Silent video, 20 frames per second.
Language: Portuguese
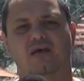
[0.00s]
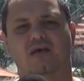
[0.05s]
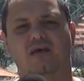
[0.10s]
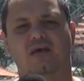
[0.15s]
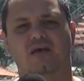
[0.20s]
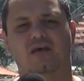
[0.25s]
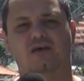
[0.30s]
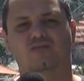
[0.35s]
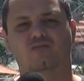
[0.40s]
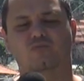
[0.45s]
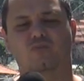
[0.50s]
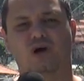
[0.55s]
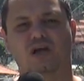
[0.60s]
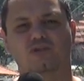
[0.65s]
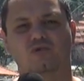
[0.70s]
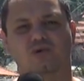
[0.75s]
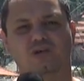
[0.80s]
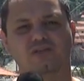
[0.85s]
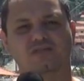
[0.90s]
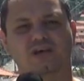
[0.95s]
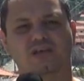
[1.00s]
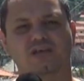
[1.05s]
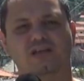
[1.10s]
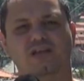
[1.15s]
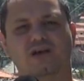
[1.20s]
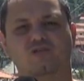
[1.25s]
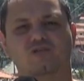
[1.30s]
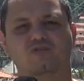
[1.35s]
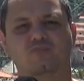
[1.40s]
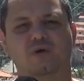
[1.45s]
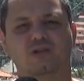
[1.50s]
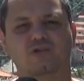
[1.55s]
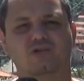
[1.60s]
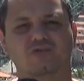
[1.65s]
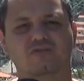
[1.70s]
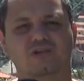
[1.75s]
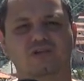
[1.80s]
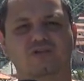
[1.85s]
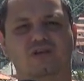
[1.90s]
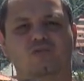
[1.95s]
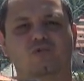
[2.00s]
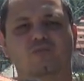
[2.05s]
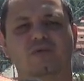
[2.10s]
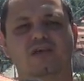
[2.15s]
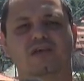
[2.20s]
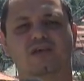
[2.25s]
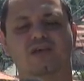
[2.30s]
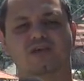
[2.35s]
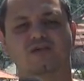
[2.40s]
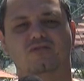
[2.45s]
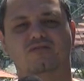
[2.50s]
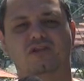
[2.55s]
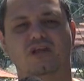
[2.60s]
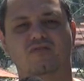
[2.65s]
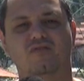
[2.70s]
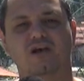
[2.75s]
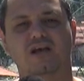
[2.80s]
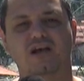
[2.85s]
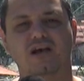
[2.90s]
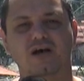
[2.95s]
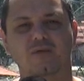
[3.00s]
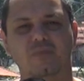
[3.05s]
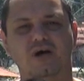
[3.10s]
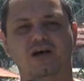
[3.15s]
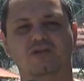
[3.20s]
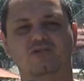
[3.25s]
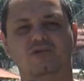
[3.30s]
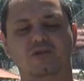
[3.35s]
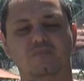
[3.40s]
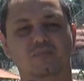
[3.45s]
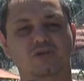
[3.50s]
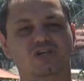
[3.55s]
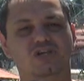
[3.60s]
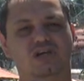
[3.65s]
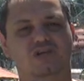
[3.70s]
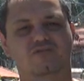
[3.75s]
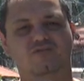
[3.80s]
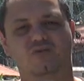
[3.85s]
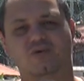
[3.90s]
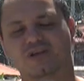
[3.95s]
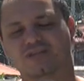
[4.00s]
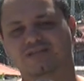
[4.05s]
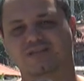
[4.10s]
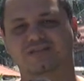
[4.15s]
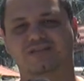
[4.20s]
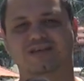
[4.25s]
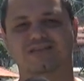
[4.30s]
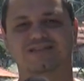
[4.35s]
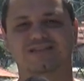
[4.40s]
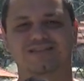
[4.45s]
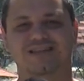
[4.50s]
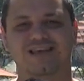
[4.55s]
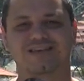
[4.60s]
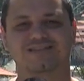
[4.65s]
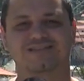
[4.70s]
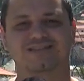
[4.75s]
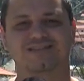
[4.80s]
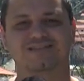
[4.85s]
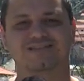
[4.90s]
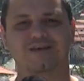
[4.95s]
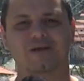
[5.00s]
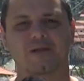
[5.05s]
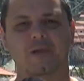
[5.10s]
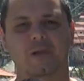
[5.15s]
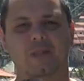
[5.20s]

É, os moradores aqui da Luiz Patrocínio a Dominguinho estavam reclamando de pichações nas residências.